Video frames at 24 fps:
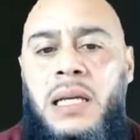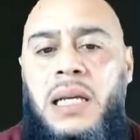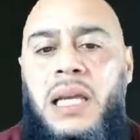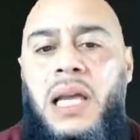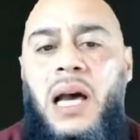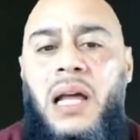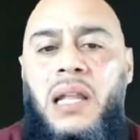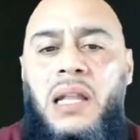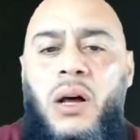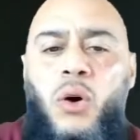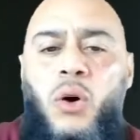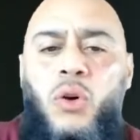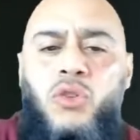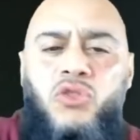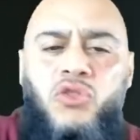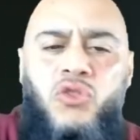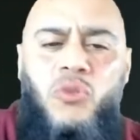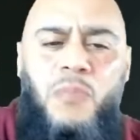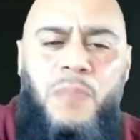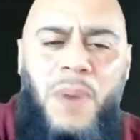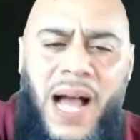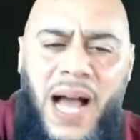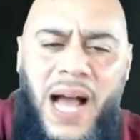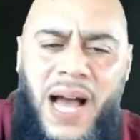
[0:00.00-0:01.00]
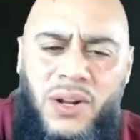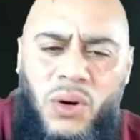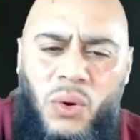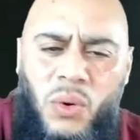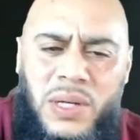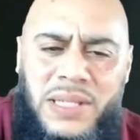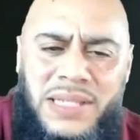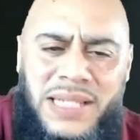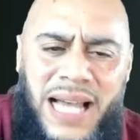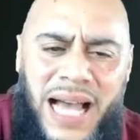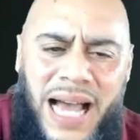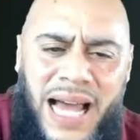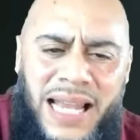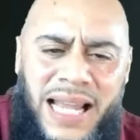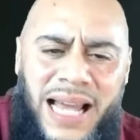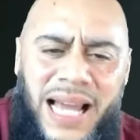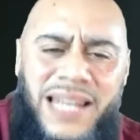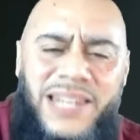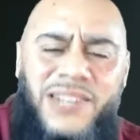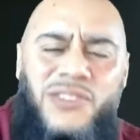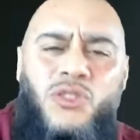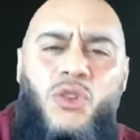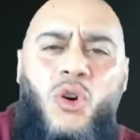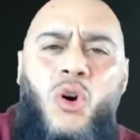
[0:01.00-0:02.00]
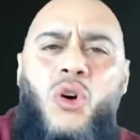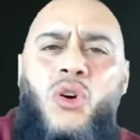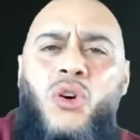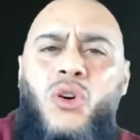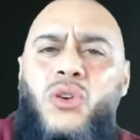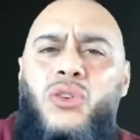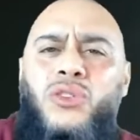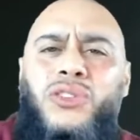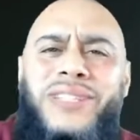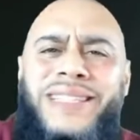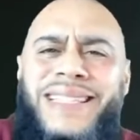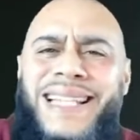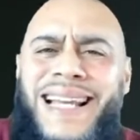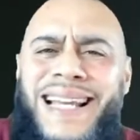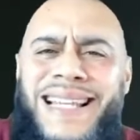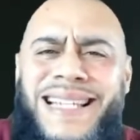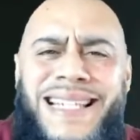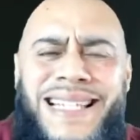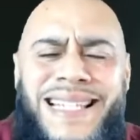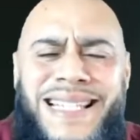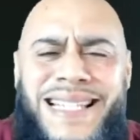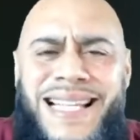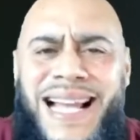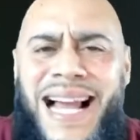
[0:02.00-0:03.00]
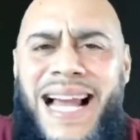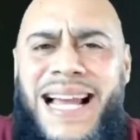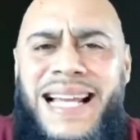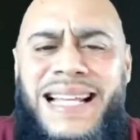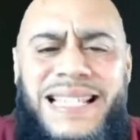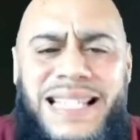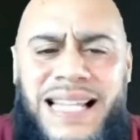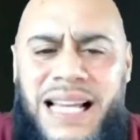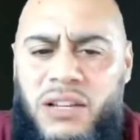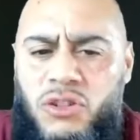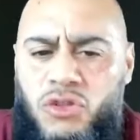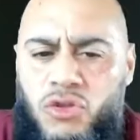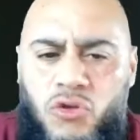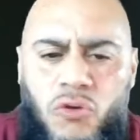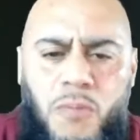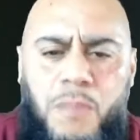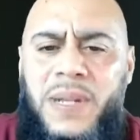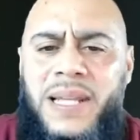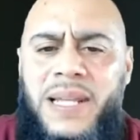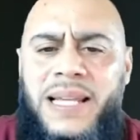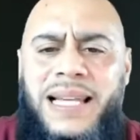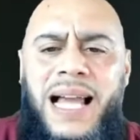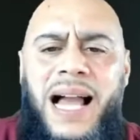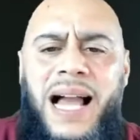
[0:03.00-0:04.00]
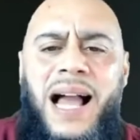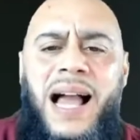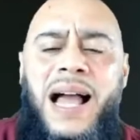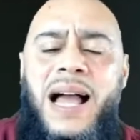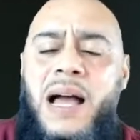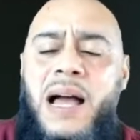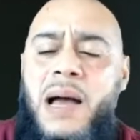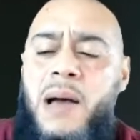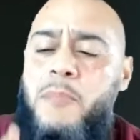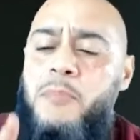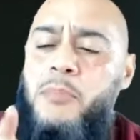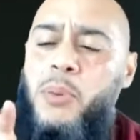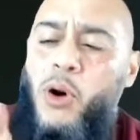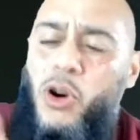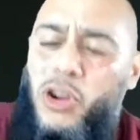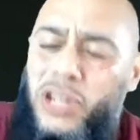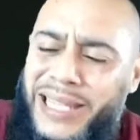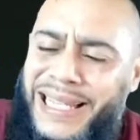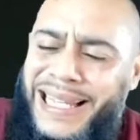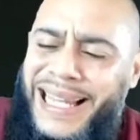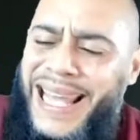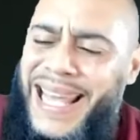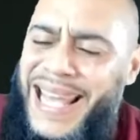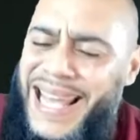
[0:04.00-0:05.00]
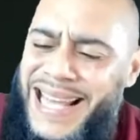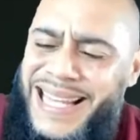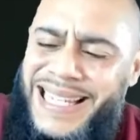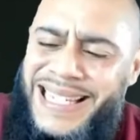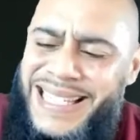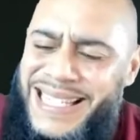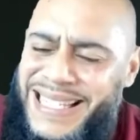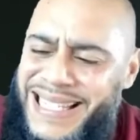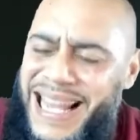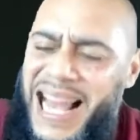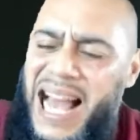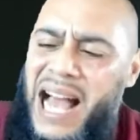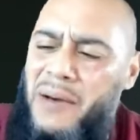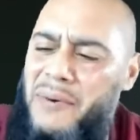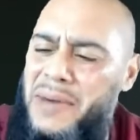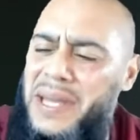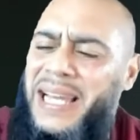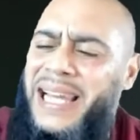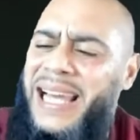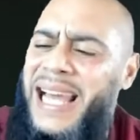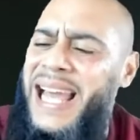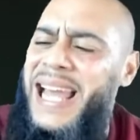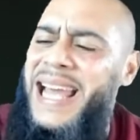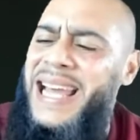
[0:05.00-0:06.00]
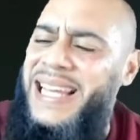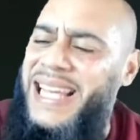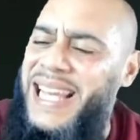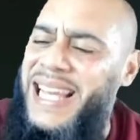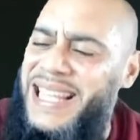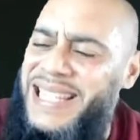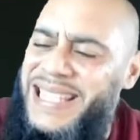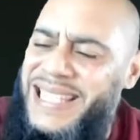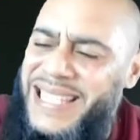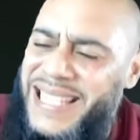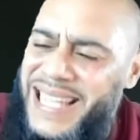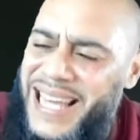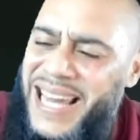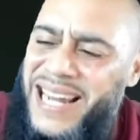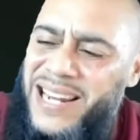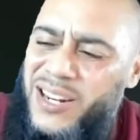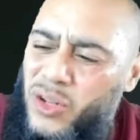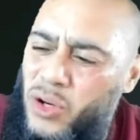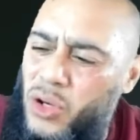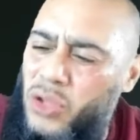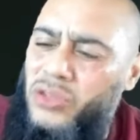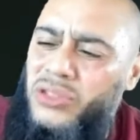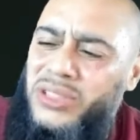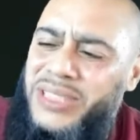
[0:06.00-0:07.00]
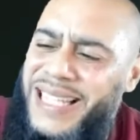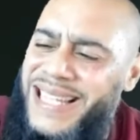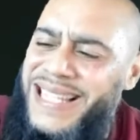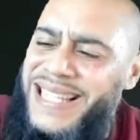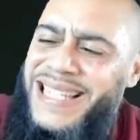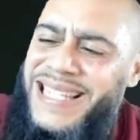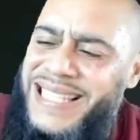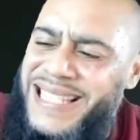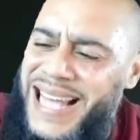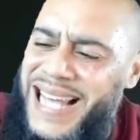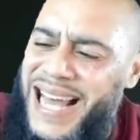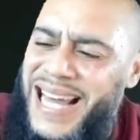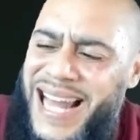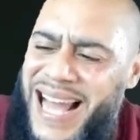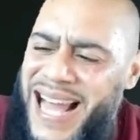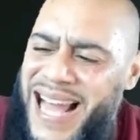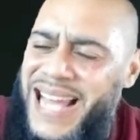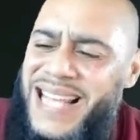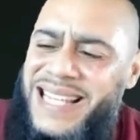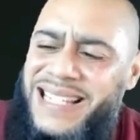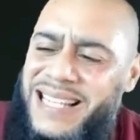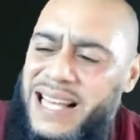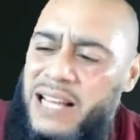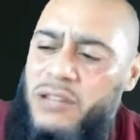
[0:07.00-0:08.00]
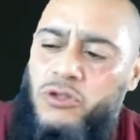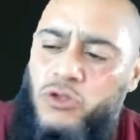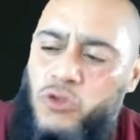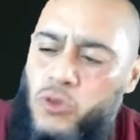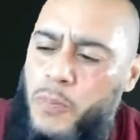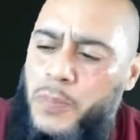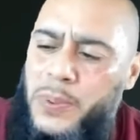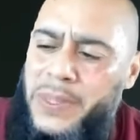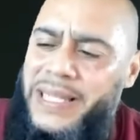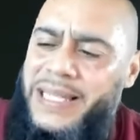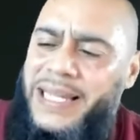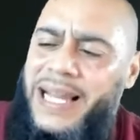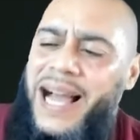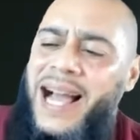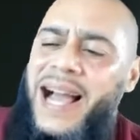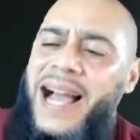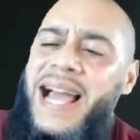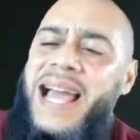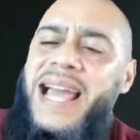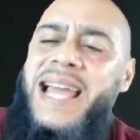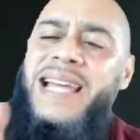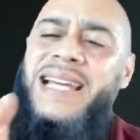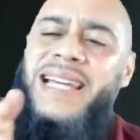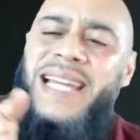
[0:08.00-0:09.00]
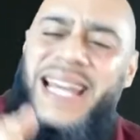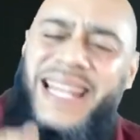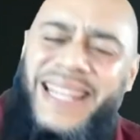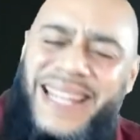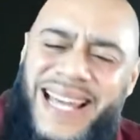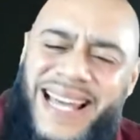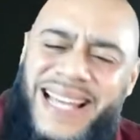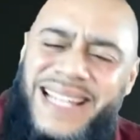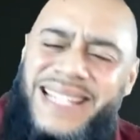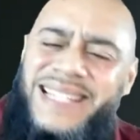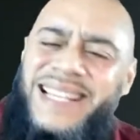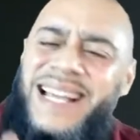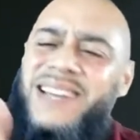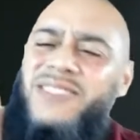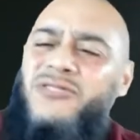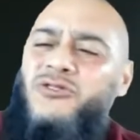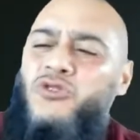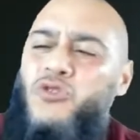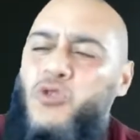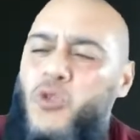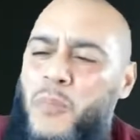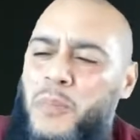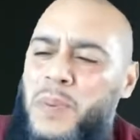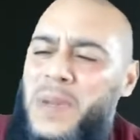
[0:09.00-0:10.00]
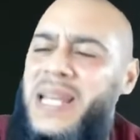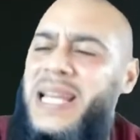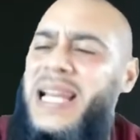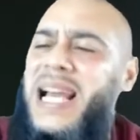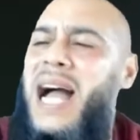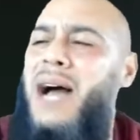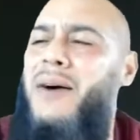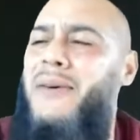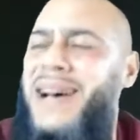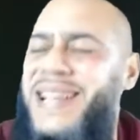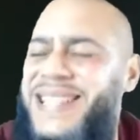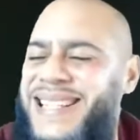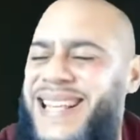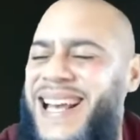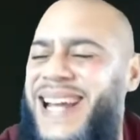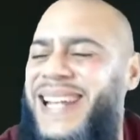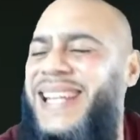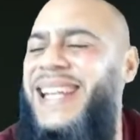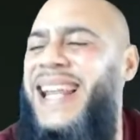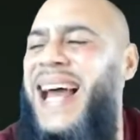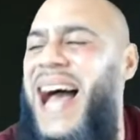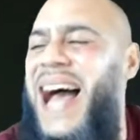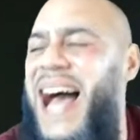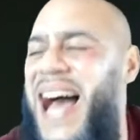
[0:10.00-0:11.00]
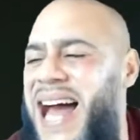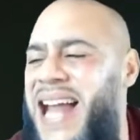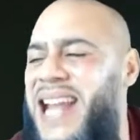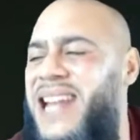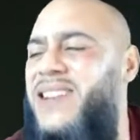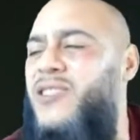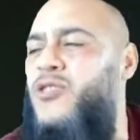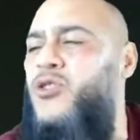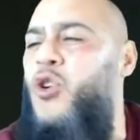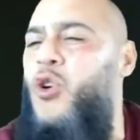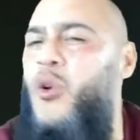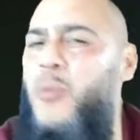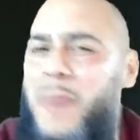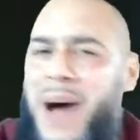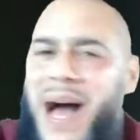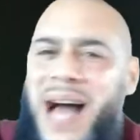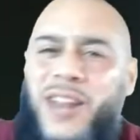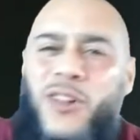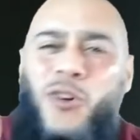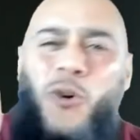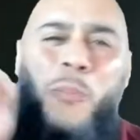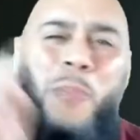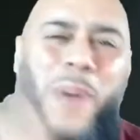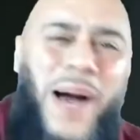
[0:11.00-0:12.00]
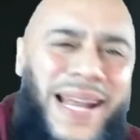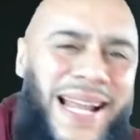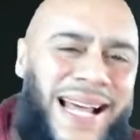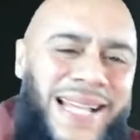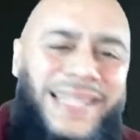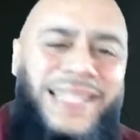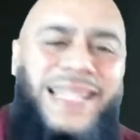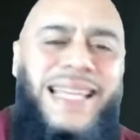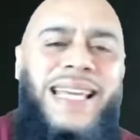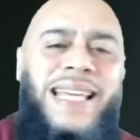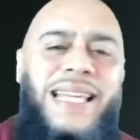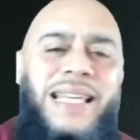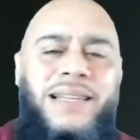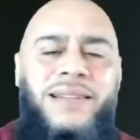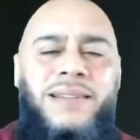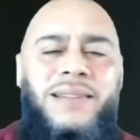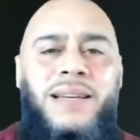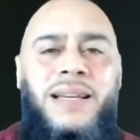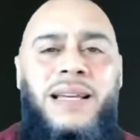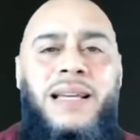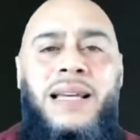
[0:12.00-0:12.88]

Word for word: Que Allah subhanahu wa ta'ala no contesta esa súplica porque Él sabe que si Él contestará esa súplica, que de esa súplica va a salir algo malo para ti.